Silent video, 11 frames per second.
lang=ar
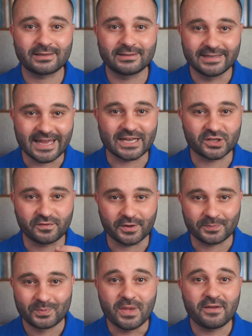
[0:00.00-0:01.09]
ناشفة
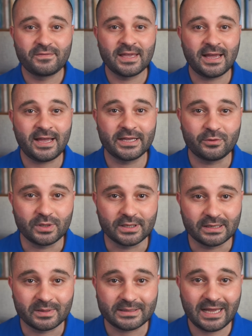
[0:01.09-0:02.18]
ما فيها حيوية
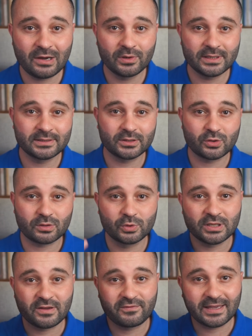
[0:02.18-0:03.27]
لما تحاول أنت
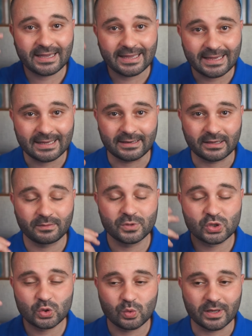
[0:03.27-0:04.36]
تربطها في خيالك
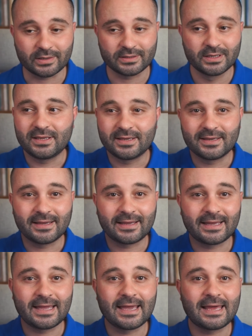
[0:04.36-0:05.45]
بصور
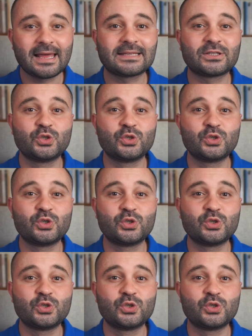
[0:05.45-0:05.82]
بخيالات